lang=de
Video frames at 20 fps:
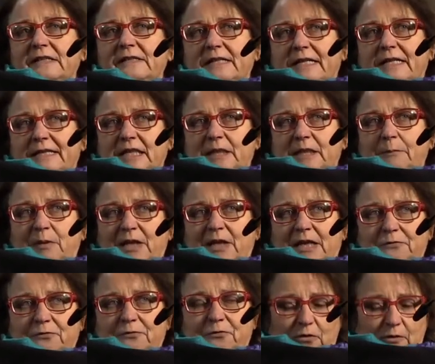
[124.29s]
seine
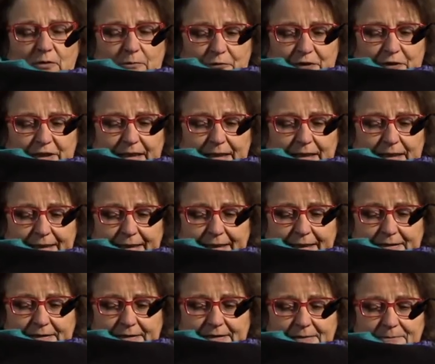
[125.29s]
Plattform
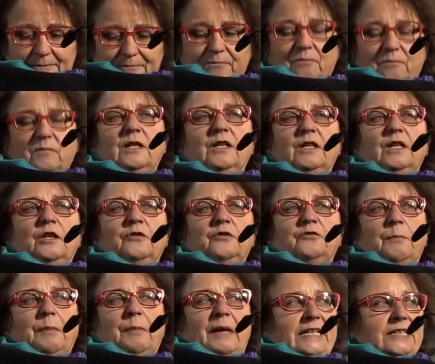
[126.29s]
Wikileaks
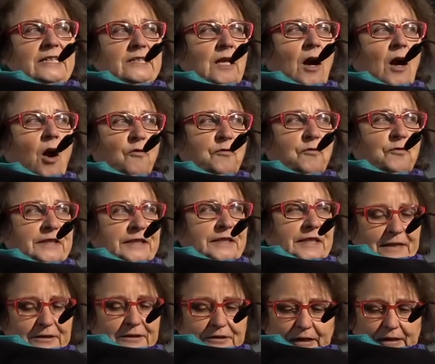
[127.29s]
Verbrechen
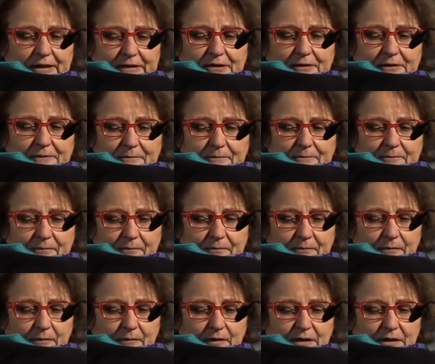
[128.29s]
aufgedeckt hat.
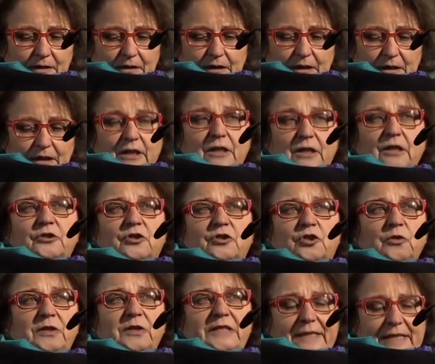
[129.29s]

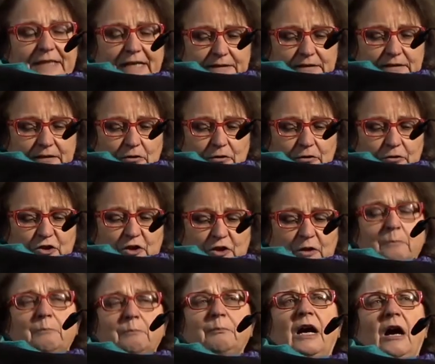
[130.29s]
Julian Assange
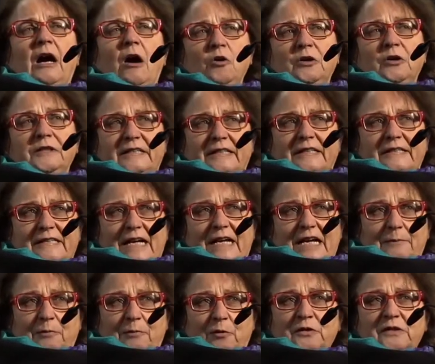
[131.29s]
braucht
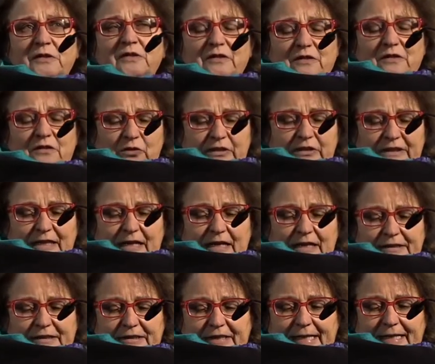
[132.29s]
deshalb unsere
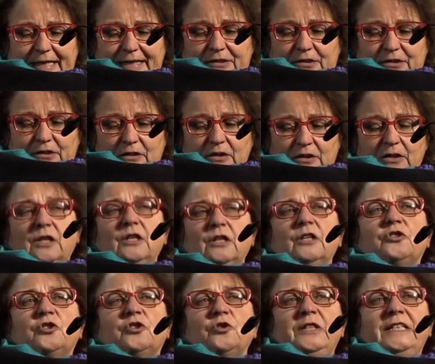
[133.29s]
Solidarität.
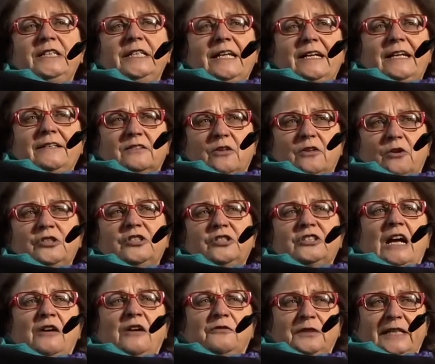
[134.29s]
Julian Assange
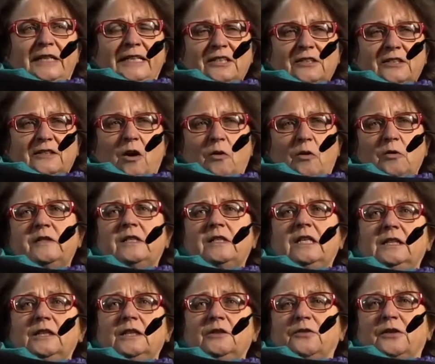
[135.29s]
darf nicht
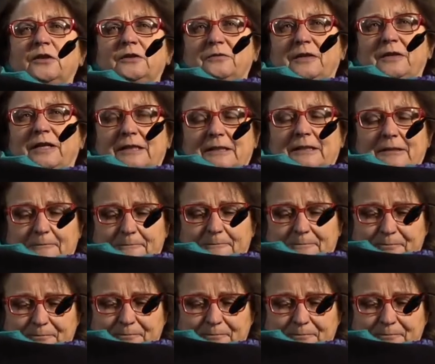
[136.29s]
ausgeliefert werden.